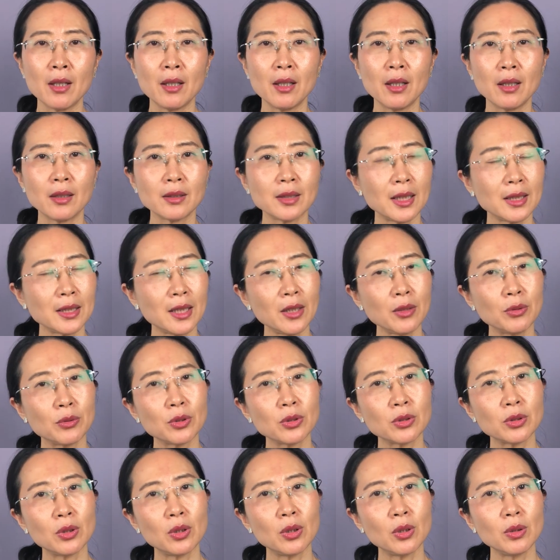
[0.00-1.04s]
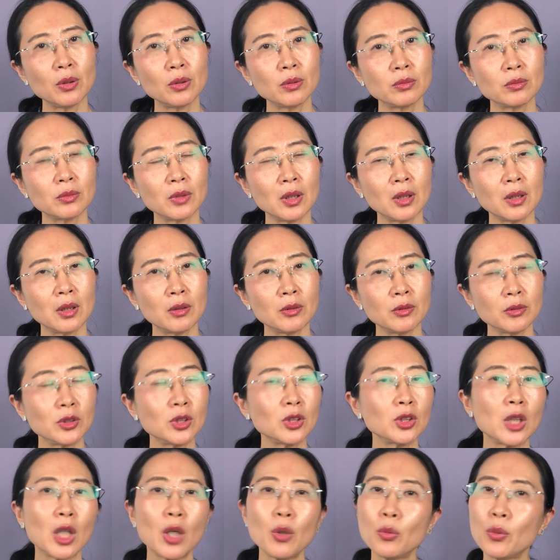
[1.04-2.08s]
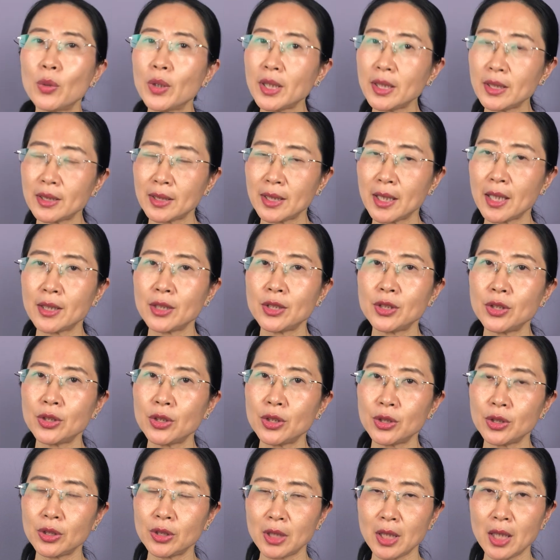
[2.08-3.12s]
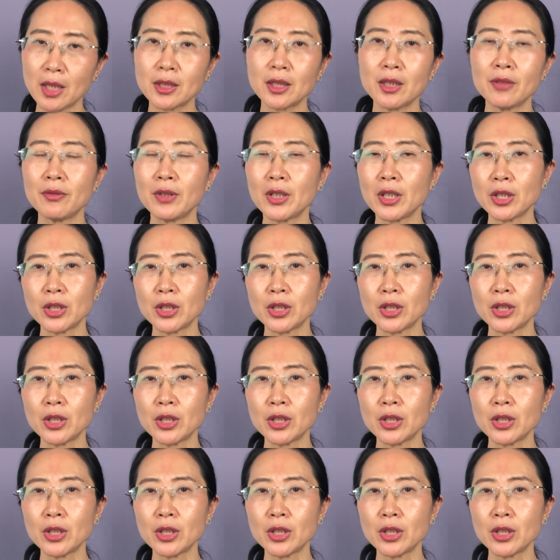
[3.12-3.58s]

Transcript: 呃大家有的时候，呃，至少我以前是这样认为，